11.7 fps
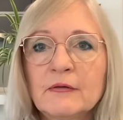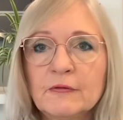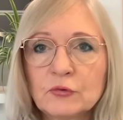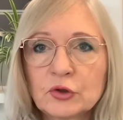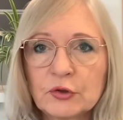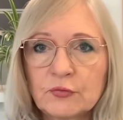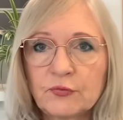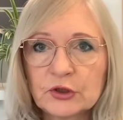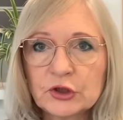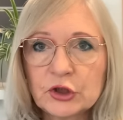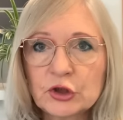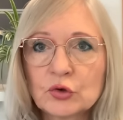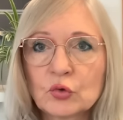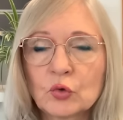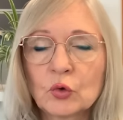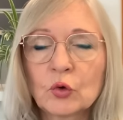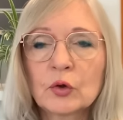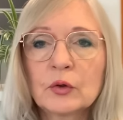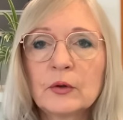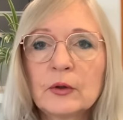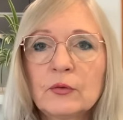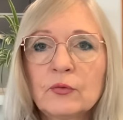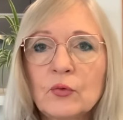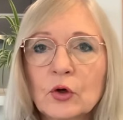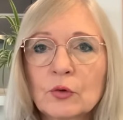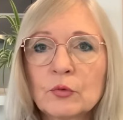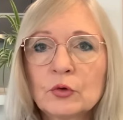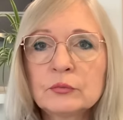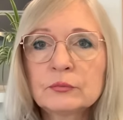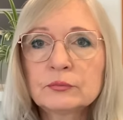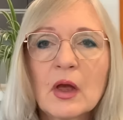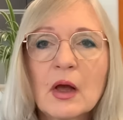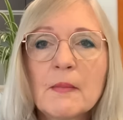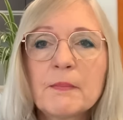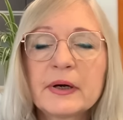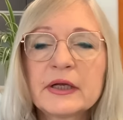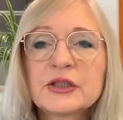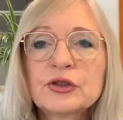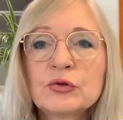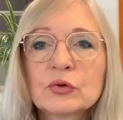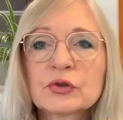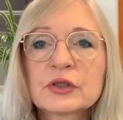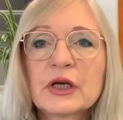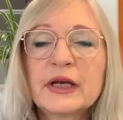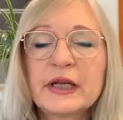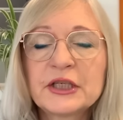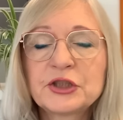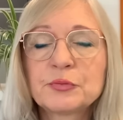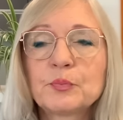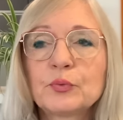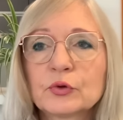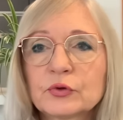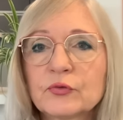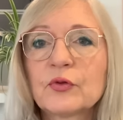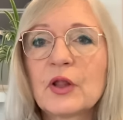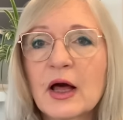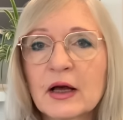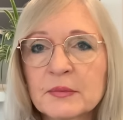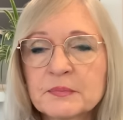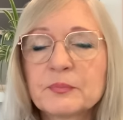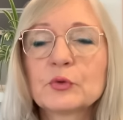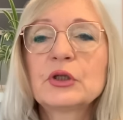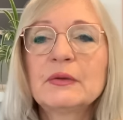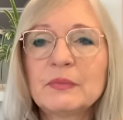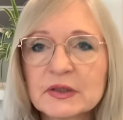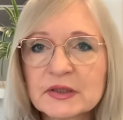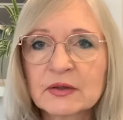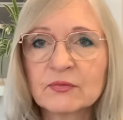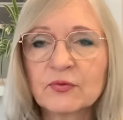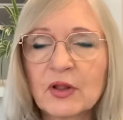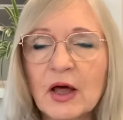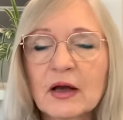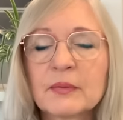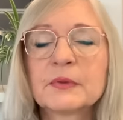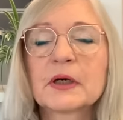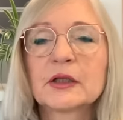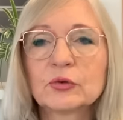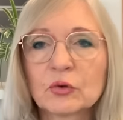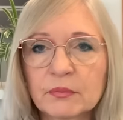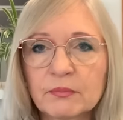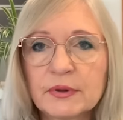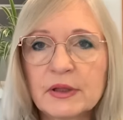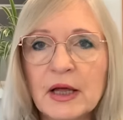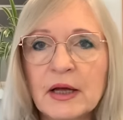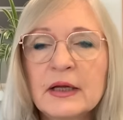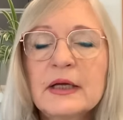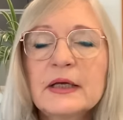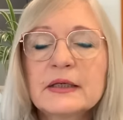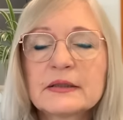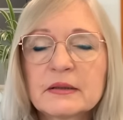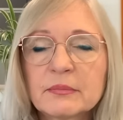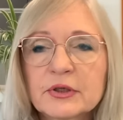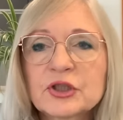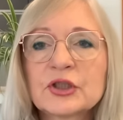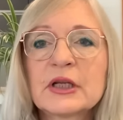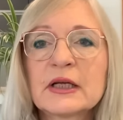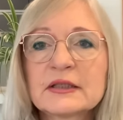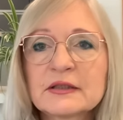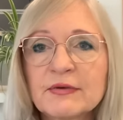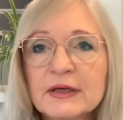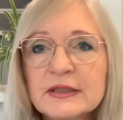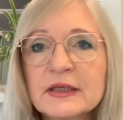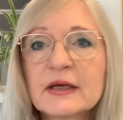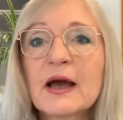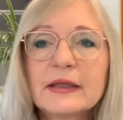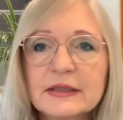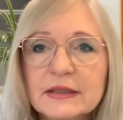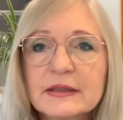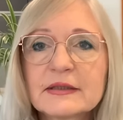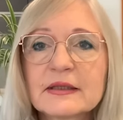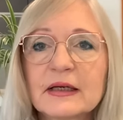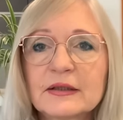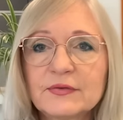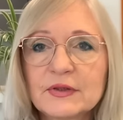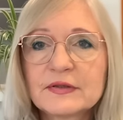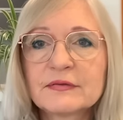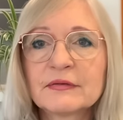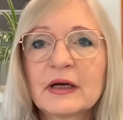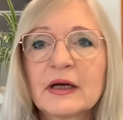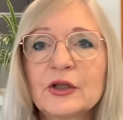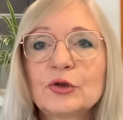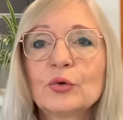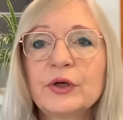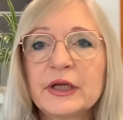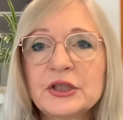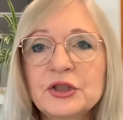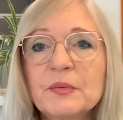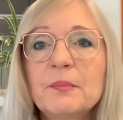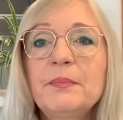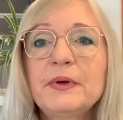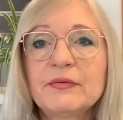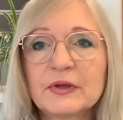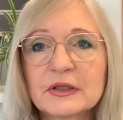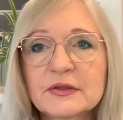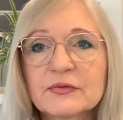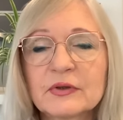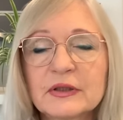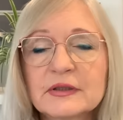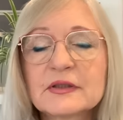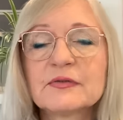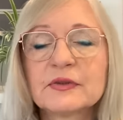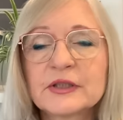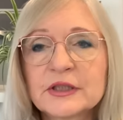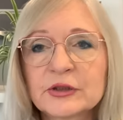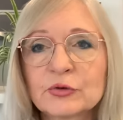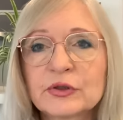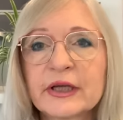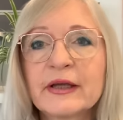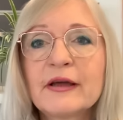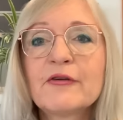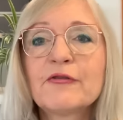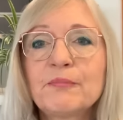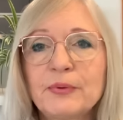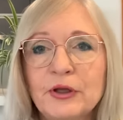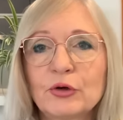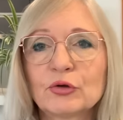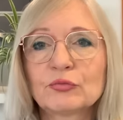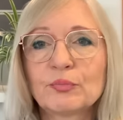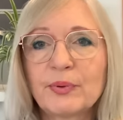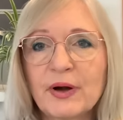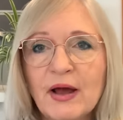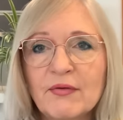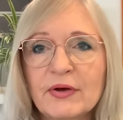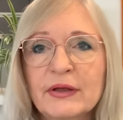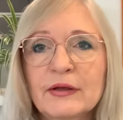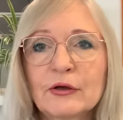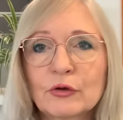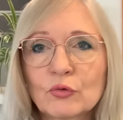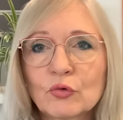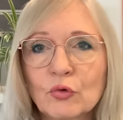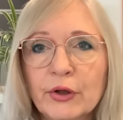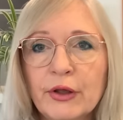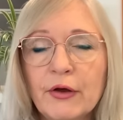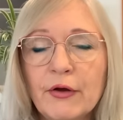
уже в фашистскую форму, произнес речь под флагом, под немецким флагом, на котором была изображена свастика, а дети, соответственно, эту речь приветствовали с вытянутой вперед правой рукой.